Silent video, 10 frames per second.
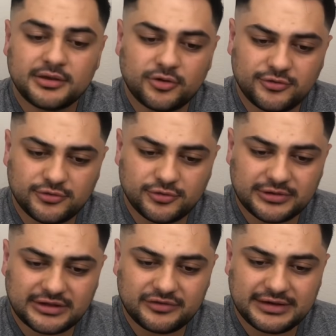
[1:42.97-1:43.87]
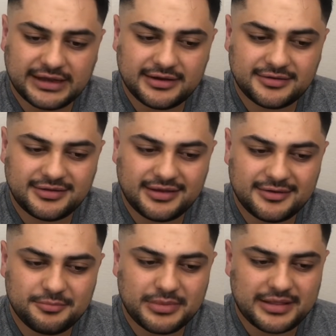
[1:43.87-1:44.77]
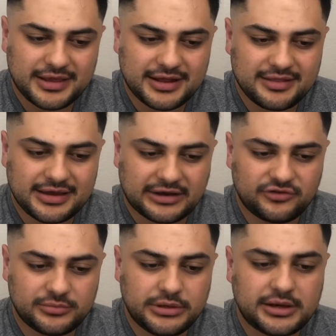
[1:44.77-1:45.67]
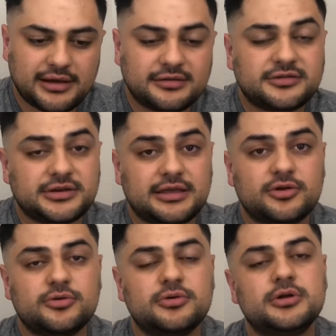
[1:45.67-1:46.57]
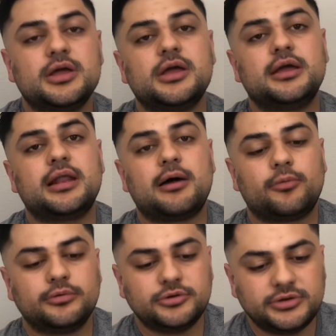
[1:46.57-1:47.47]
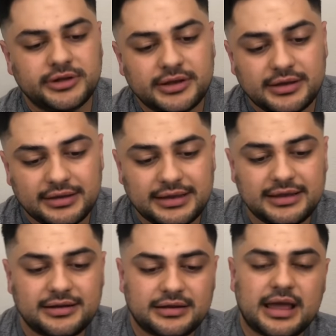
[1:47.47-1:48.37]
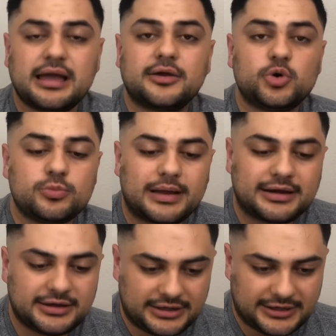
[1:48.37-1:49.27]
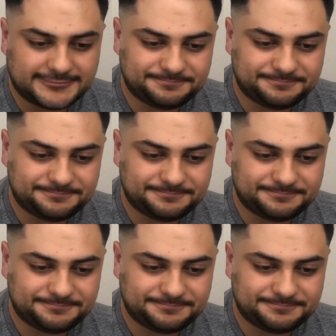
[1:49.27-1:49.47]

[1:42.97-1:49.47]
Con sus notas finales de madera de cachimira, cedro, el amberwood y la cumarina.